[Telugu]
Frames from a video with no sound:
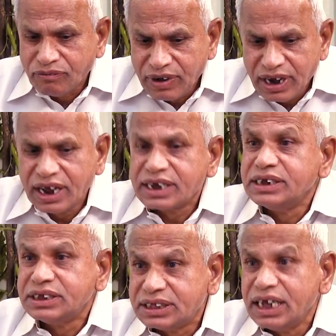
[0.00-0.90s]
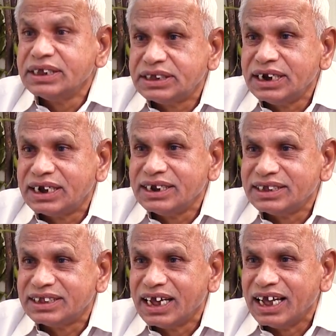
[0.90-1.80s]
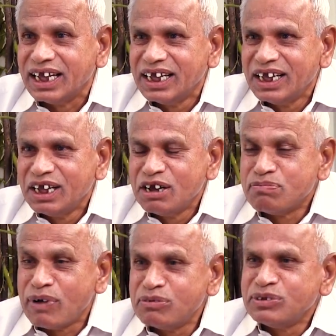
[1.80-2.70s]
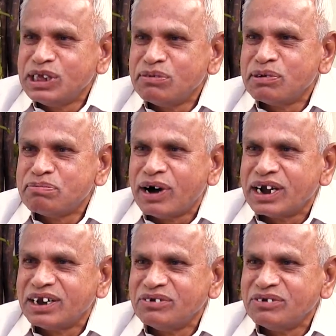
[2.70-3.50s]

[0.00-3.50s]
వీళ్ళకిస్తే సీట్లు ఇస్తే మా ఉద్యమ పార్టీ